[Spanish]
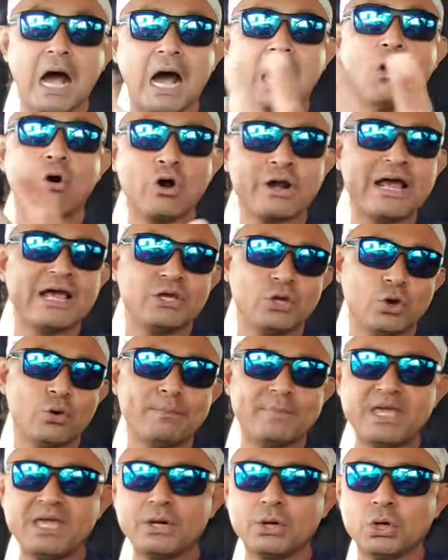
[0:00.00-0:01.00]
ahora yo
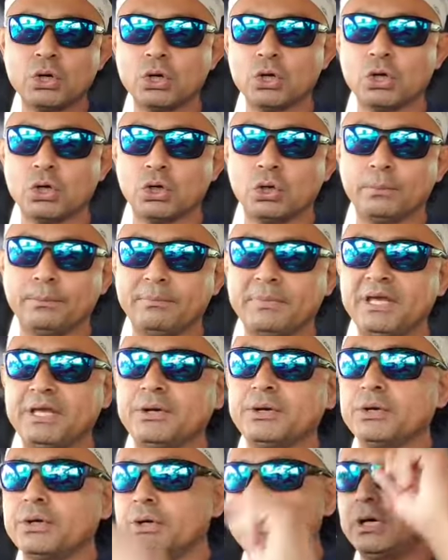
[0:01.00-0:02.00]
miro,
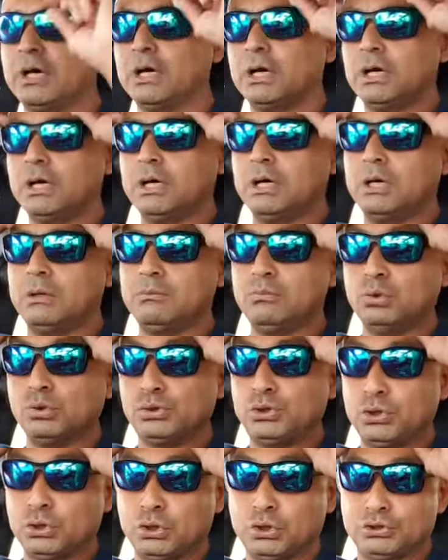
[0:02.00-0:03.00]
miro ah,
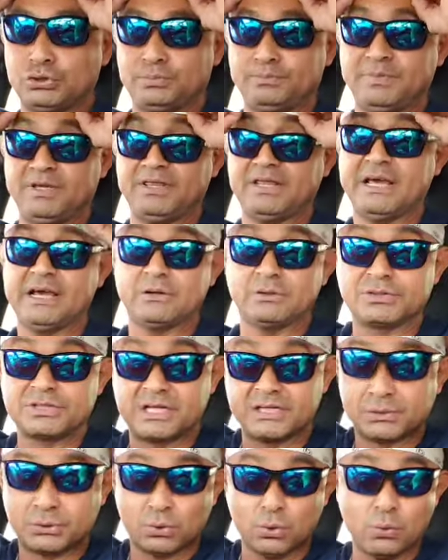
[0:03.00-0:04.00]
muchos videos
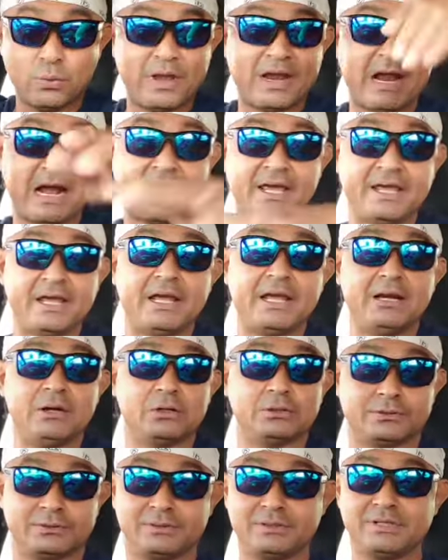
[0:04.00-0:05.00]
que suben ahí
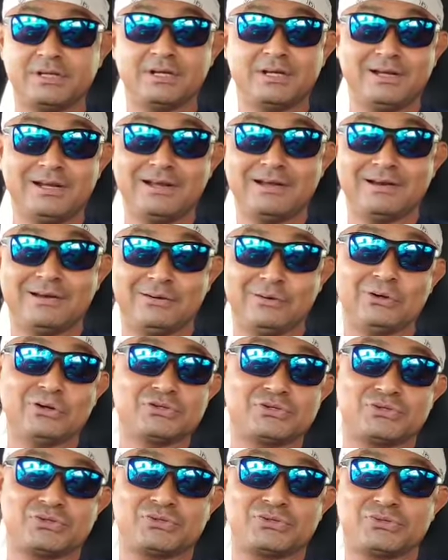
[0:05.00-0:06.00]
los,
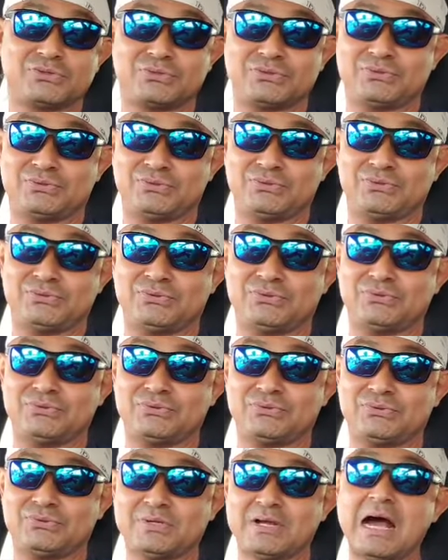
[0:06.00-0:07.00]
los
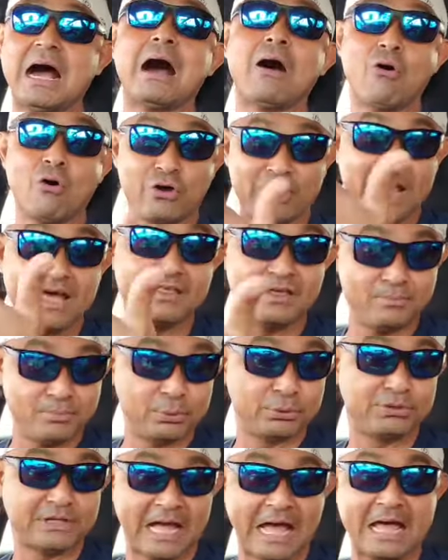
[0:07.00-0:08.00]
ahora
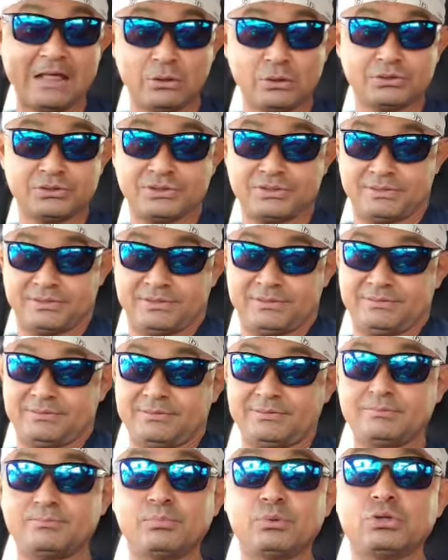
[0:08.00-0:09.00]
diputados
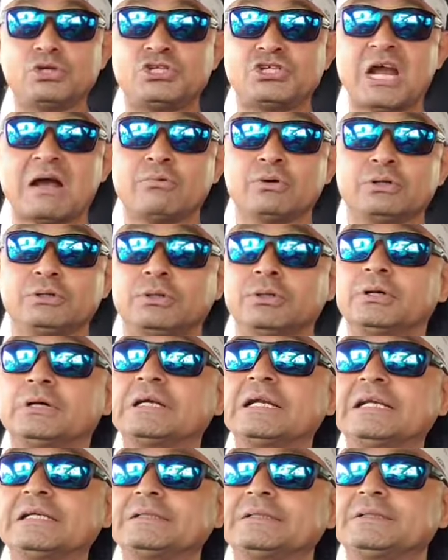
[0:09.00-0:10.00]
pucha
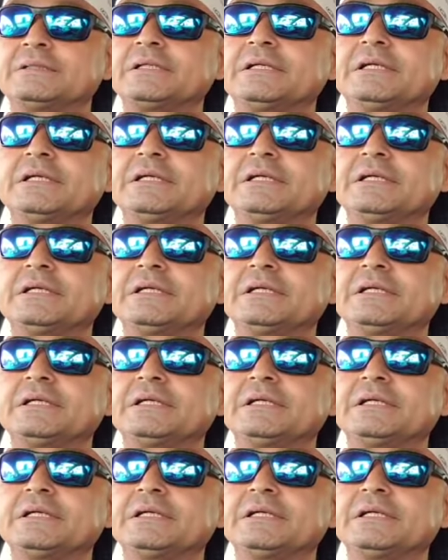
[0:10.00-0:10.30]
botones,